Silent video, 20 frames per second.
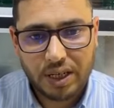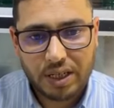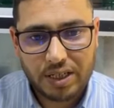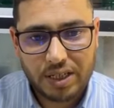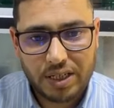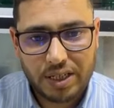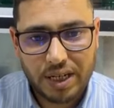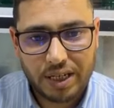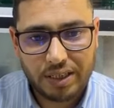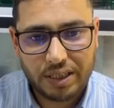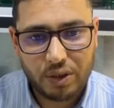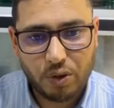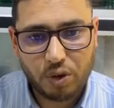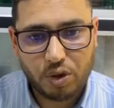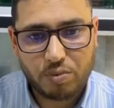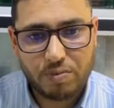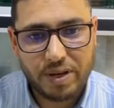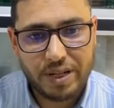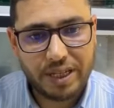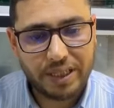اختي ناديه
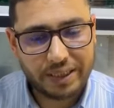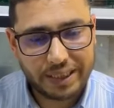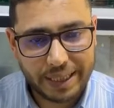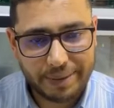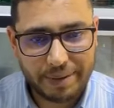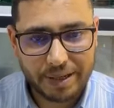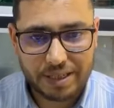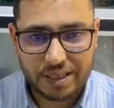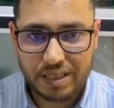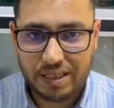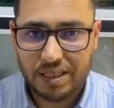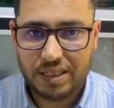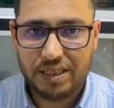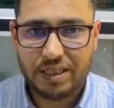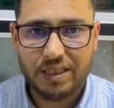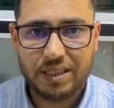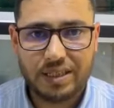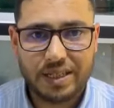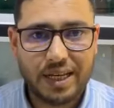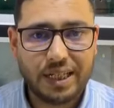العجماني الذهب
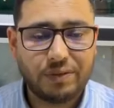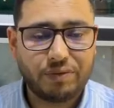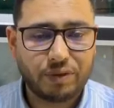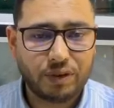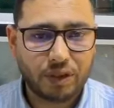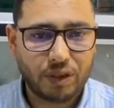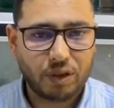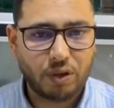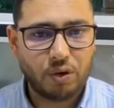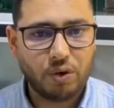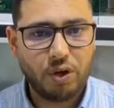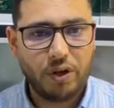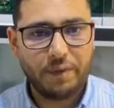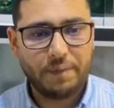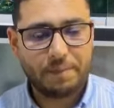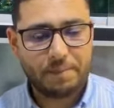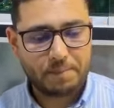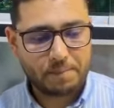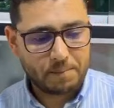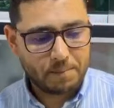اختي زايد في
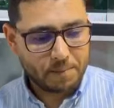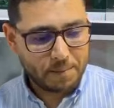الطلوع